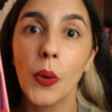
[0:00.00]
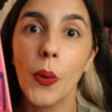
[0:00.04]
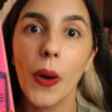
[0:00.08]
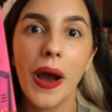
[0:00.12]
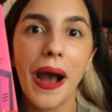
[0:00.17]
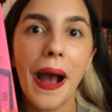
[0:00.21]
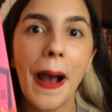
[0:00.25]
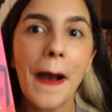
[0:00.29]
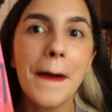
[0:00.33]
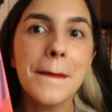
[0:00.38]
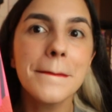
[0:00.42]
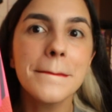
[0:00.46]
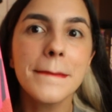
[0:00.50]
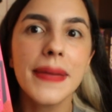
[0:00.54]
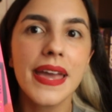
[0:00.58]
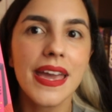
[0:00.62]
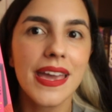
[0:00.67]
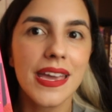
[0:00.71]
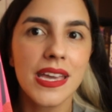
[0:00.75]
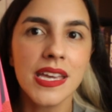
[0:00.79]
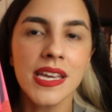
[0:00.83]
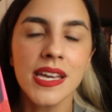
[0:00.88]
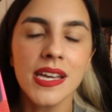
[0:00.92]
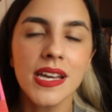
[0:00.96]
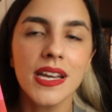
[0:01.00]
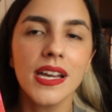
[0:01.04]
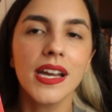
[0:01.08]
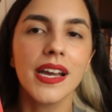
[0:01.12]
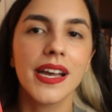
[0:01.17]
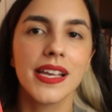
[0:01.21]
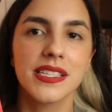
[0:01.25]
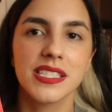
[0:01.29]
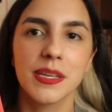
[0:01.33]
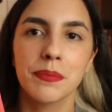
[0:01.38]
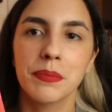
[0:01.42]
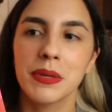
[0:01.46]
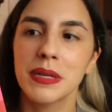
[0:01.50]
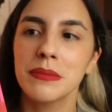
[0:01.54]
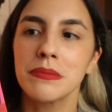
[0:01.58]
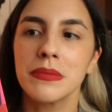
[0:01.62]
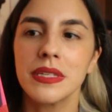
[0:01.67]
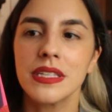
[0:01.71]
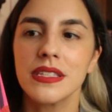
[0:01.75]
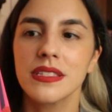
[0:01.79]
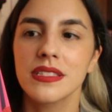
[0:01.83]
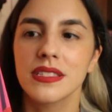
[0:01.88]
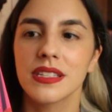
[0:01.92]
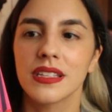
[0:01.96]
eu amei essa
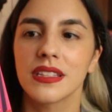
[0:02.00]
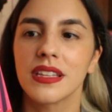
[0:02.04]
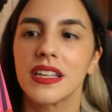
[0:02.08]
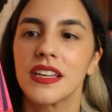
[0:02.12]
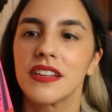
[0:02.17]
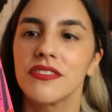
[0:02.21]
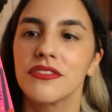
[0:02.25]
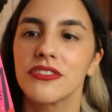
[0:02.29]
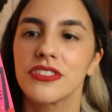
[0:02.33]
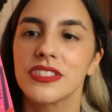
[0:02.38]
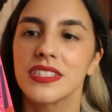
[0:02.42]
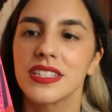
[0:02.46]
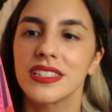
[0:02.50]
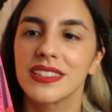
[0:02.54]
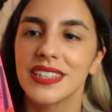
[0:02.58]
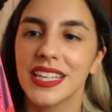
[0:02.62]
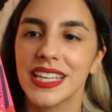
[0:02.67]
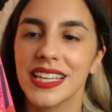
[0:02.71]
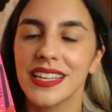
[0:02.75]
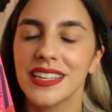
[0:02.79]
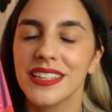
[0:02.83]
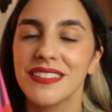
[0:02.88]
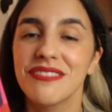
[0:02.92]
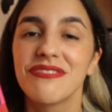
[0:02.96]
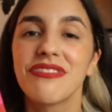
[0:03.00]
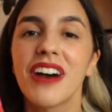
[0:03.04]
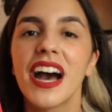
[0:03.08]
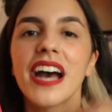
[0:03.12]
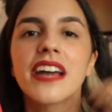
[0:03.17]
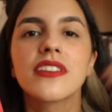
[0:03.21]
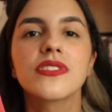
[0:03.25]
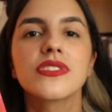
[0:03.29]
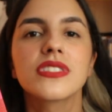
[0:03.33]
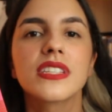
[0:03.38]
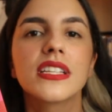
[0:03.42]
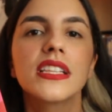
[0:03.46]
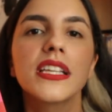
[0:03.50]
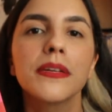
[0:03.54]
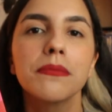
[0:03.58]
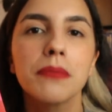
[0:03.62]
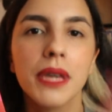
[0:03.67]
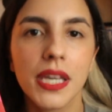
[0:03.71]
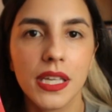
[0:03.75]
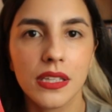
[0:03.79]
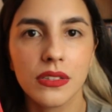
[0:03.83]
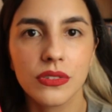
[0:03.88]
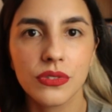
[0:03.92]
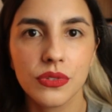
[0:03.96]
premissa, né? Você tem aqui vários
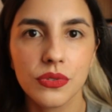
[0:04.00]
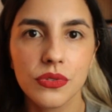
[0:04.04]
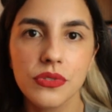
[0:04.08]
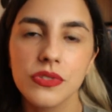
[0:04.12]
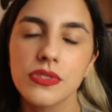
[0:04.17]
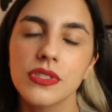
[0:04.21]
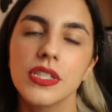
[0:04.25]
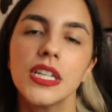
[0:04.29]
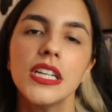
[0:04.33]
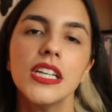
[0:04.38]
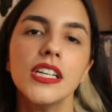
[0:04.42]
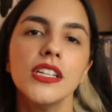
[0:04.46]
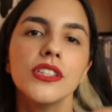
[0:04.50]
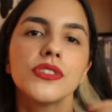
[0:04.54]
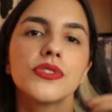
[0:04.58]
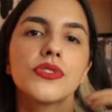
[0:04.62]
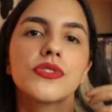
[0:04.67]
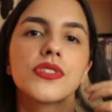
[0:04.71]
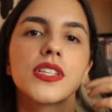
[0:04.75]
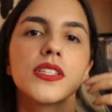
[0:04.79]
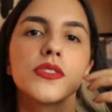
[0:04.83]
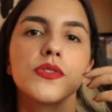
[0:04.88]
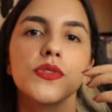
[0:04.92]
elementos dos